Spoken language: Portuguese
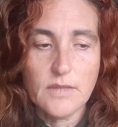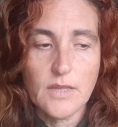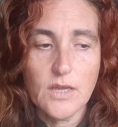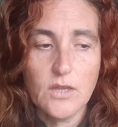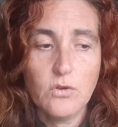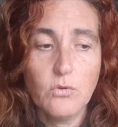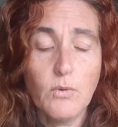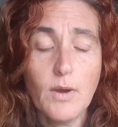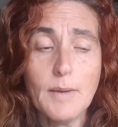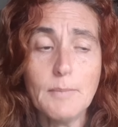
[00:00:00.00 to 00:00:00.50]

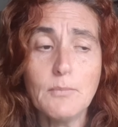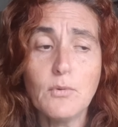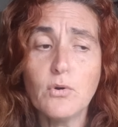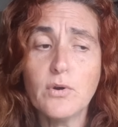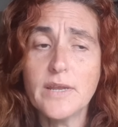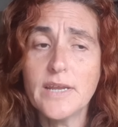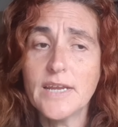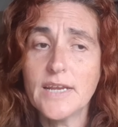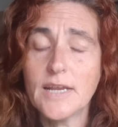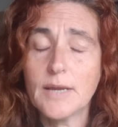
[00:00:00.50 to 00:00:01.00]
no
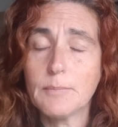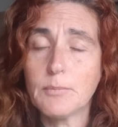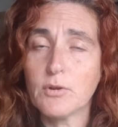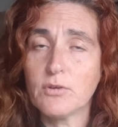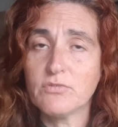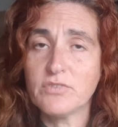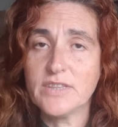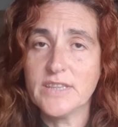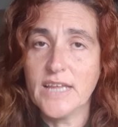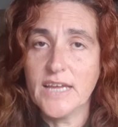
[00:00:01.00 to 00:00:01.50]
amor e na
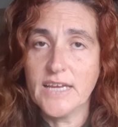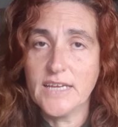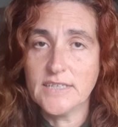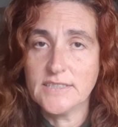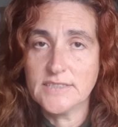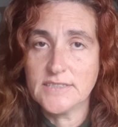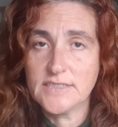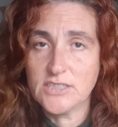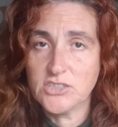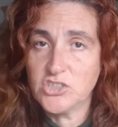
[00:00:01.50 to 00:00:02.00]

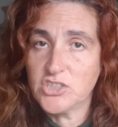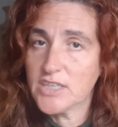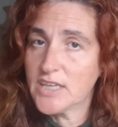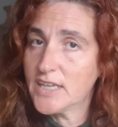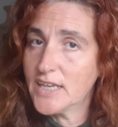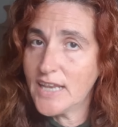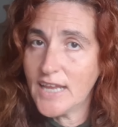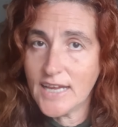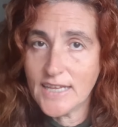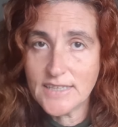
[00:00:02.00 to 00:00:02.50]
providência de que
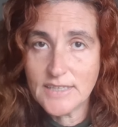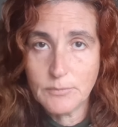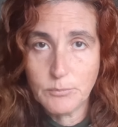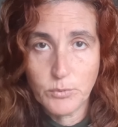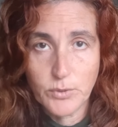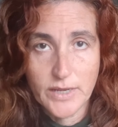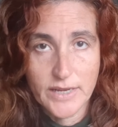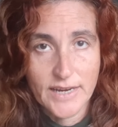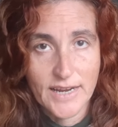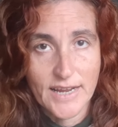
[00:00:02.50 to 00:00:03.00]
nada é
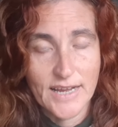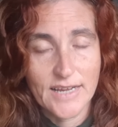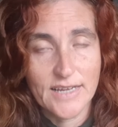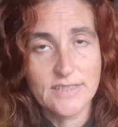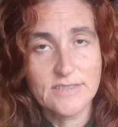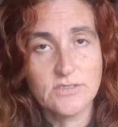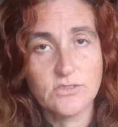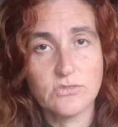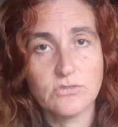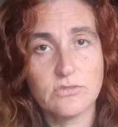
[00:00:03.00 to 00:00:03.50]
por
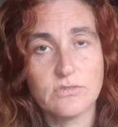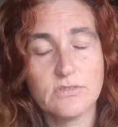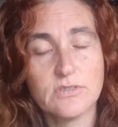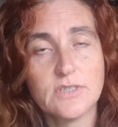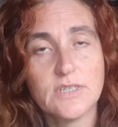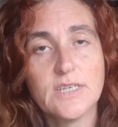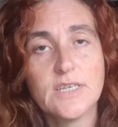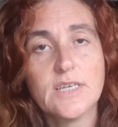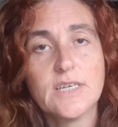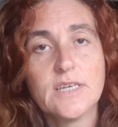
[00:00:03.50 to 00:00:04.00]
acaso,
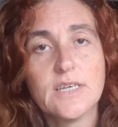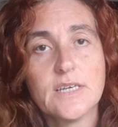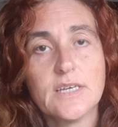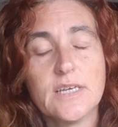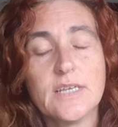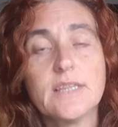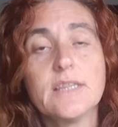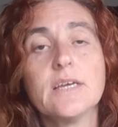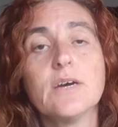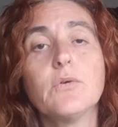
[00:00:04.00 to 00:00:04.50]

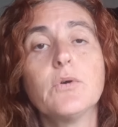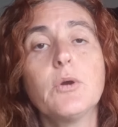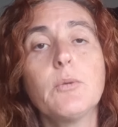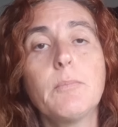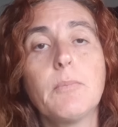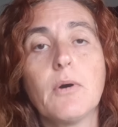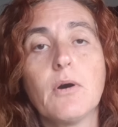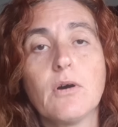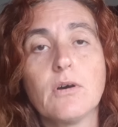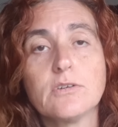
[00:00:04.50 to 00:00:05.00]
então eu
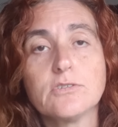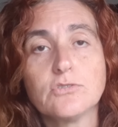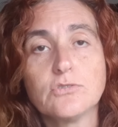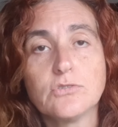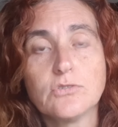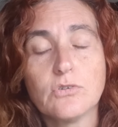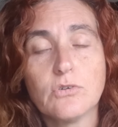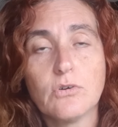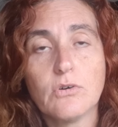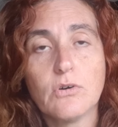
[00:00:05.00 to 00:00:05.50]

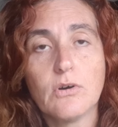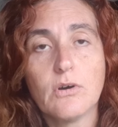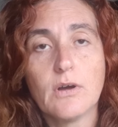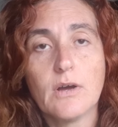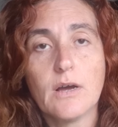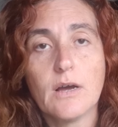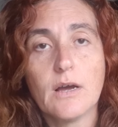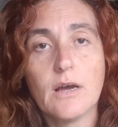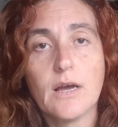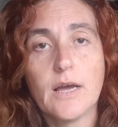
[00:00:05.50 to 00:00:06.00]
posso
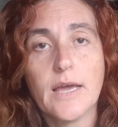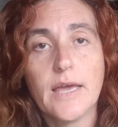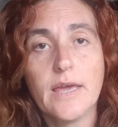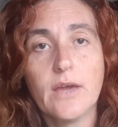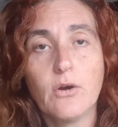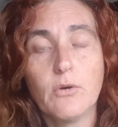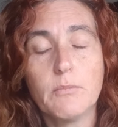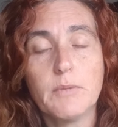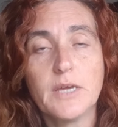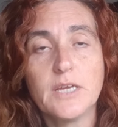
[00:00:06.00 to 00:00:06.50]

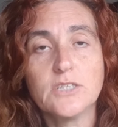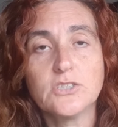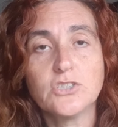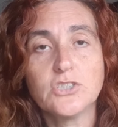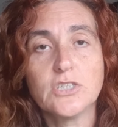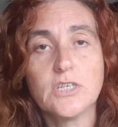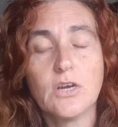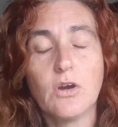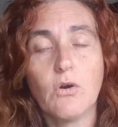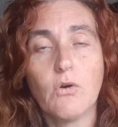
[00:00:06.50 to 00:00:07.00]

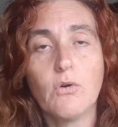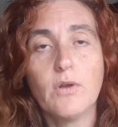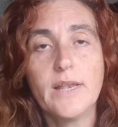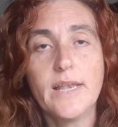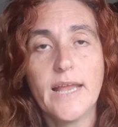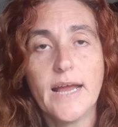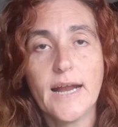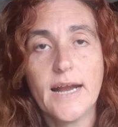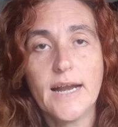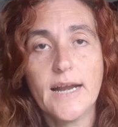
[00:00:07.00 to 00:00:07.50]
realmente
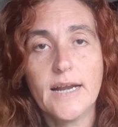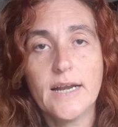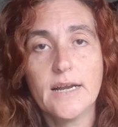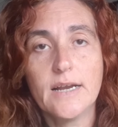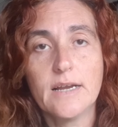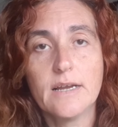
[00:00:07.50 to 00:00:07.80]
olhar